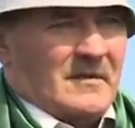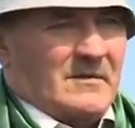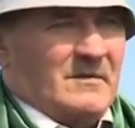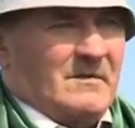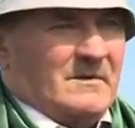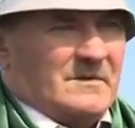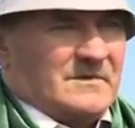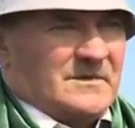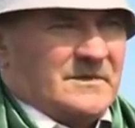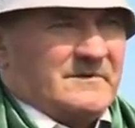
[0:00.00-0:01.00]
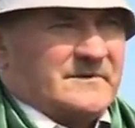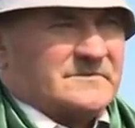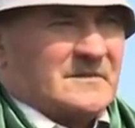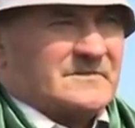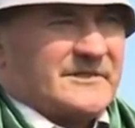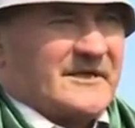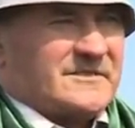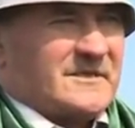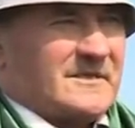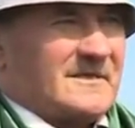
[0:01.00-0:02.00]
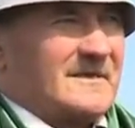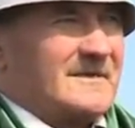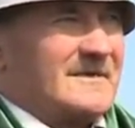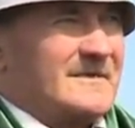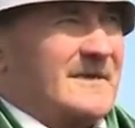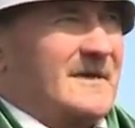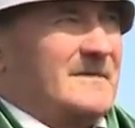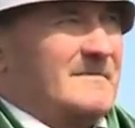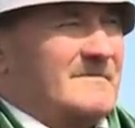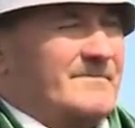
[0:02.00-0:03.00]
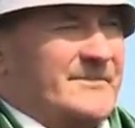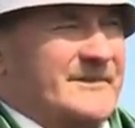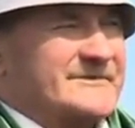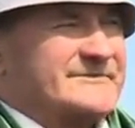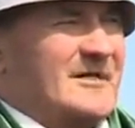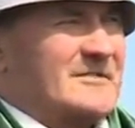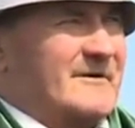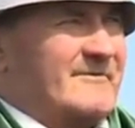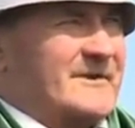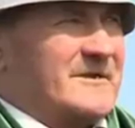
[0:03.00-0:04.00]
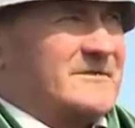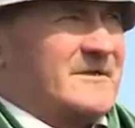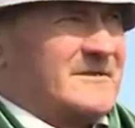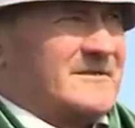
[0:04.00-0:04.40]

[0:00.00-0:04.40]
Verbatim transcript: Ну, и в результате я перестал говорить.